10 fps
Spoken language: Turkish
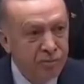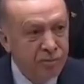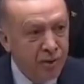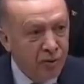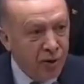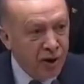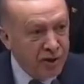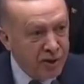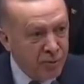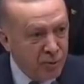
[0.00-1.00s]

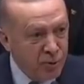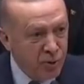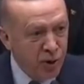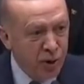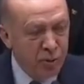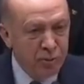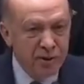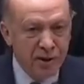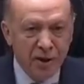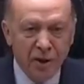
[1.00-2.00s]
Defaatle bunu
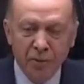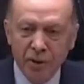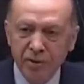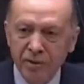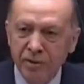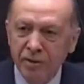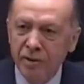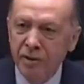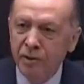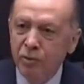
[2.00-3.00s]
söylememize rağmen
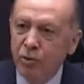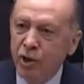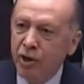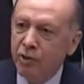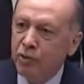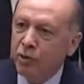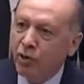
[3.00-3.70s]
bu da yatıyor